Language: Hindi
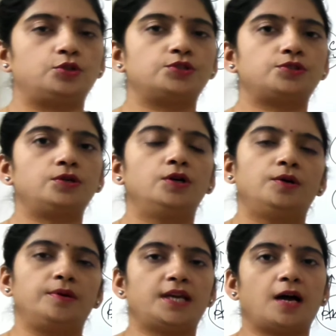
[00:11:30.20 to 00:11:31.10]
दोस्तों
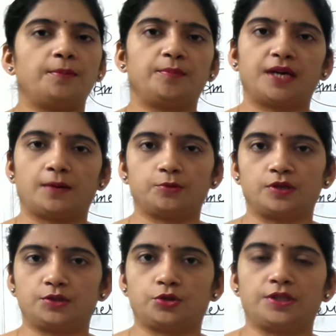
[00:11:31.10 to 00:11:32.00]
यहाँ पे मैं
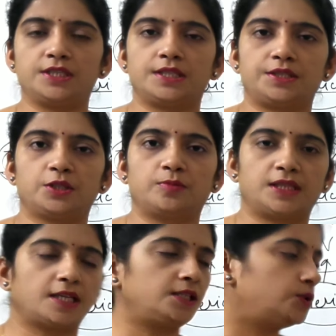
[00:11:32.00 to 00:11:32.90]
आपको एक छोटी सी ट्रिक
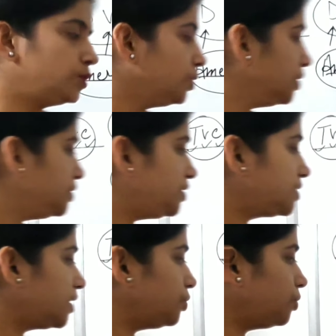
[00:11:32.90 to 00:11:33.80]
बताती हूँ
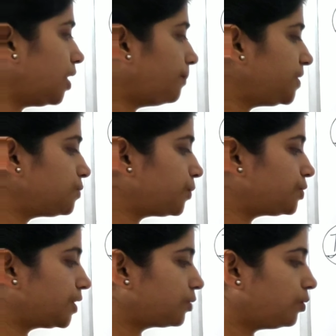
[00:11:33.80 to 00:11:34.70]
जिसके थ्रू आप इस
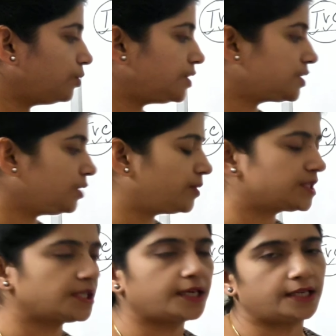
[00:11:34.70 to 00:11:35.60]
प्रोजेक्ट को इस रिवर
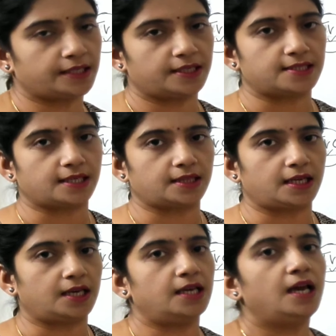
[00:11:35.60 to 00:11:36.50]
से कनेक्ट कर सकते
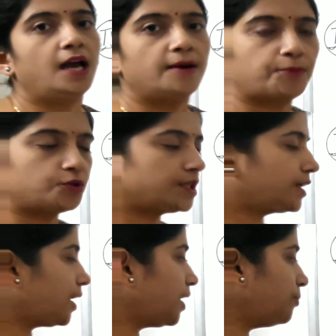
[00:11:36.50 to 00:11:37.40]
हैं
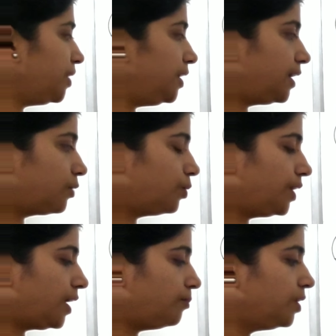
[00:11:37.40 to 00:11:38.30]
प्रोजेक्ट का नाम
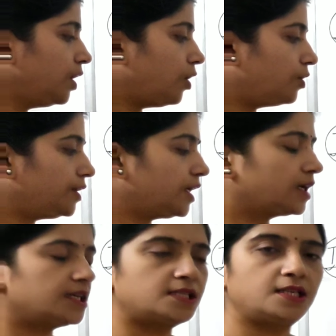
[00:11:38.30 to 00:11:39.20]
हीराकुंड डैम और यह
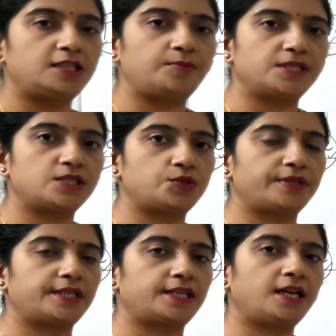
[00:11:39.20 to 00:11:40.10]
किस नदी में
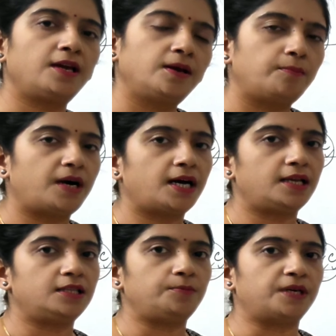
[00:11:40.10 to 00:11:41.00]
सिचुएटेड है
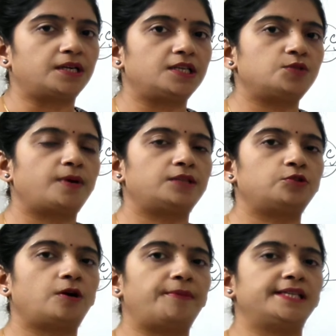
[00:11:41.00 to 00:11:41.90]
महानदी पर इस
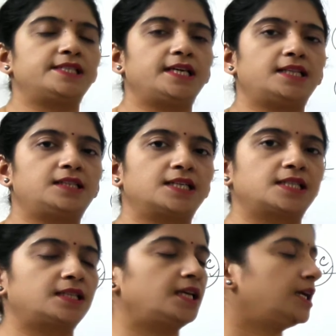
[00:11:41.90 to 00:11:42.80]
बात को आप ऐसे याद रख
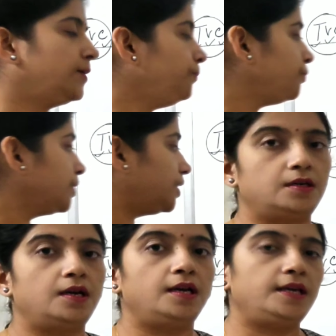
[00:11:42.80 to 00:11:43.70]
सकते हैं
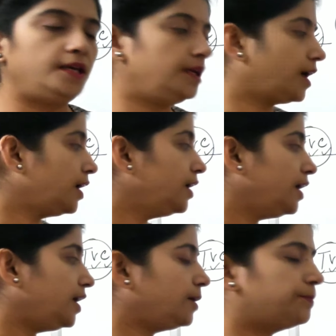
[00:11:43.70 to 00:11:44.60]
कि हीरा
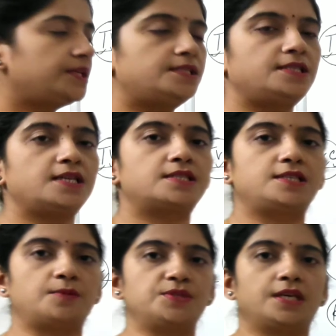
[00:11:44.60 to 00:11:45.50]
एक प्रीसियस
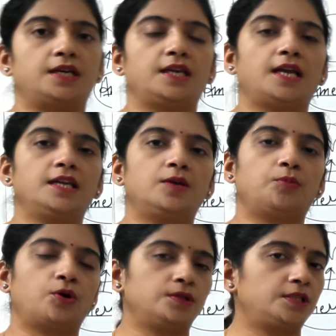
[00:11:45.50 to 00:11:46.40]
जेम्स है यानी कि
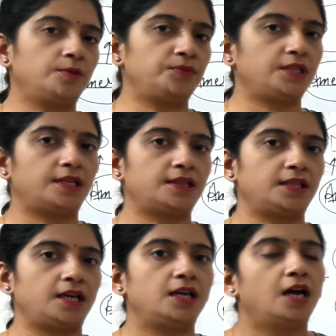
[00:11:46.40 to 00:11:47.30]
बहुत कीमती
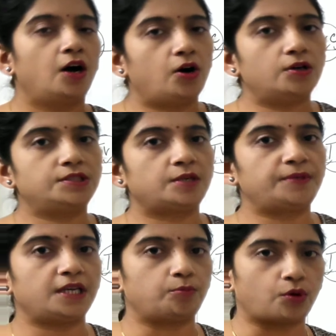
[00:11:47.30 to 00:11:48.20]
रत्न है और
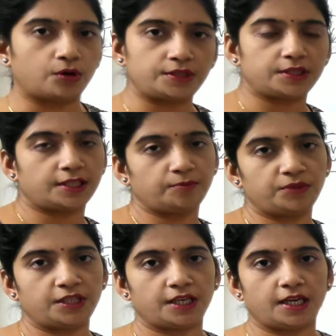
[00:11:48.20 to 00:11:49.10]
जब यह बहुत ही
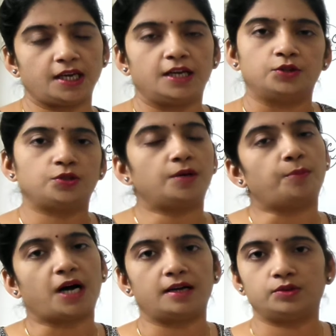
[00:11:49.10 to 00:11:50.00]
कीमती है तो ये
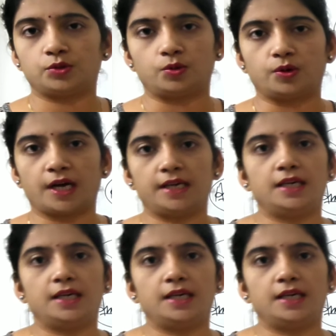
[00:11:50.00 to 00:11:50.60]
महान तो होगा